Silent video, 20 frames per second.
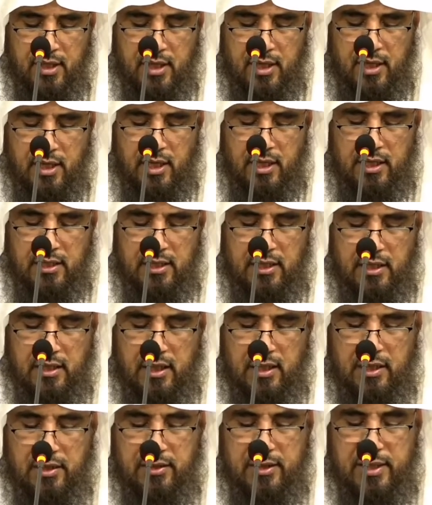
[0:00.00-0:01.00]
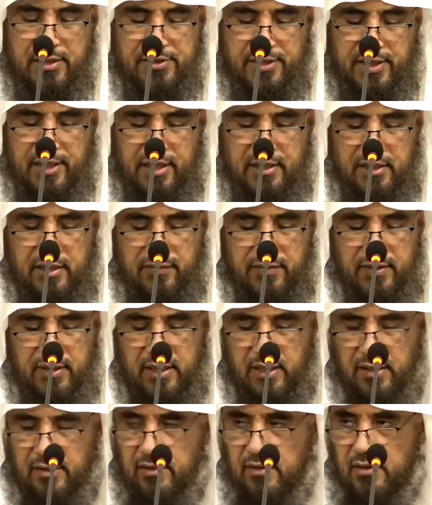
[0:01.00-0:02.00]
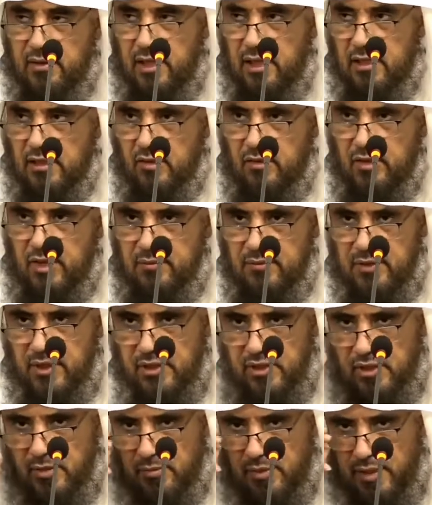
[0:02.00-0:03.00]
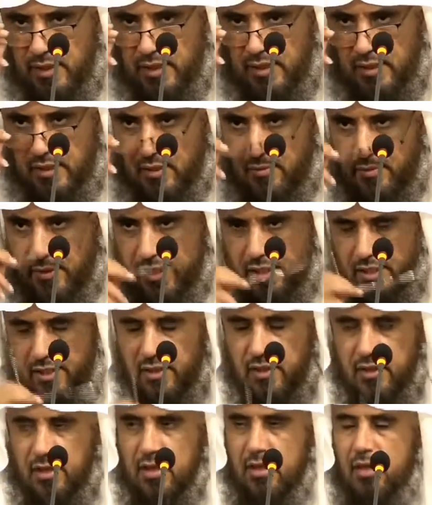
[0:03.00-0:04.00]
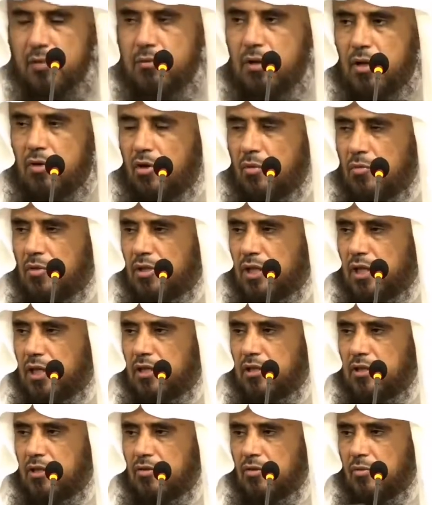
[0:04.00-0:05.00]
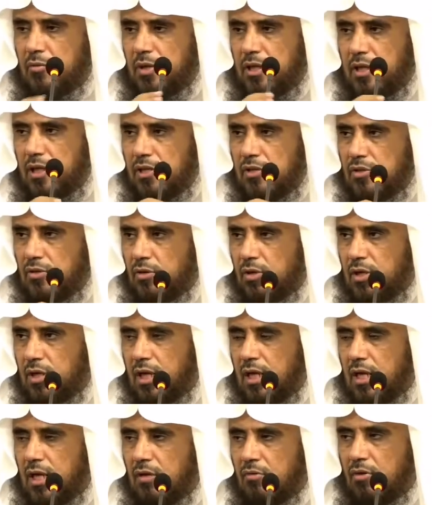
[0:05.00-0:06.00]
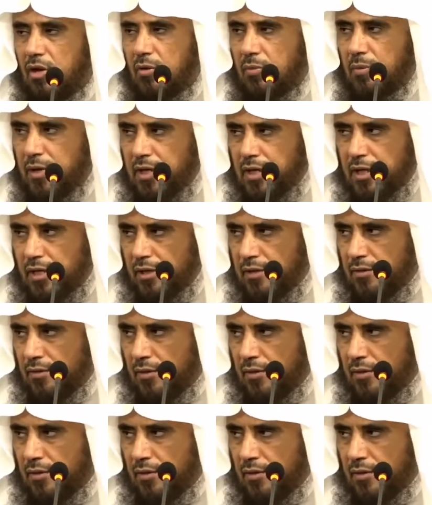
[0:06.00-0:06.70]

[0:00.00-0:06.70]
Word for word: هذه الأرض لا زكاة فيها لأنه لم يجزم بنية البيع بل هو متردد بين السكنى والبيع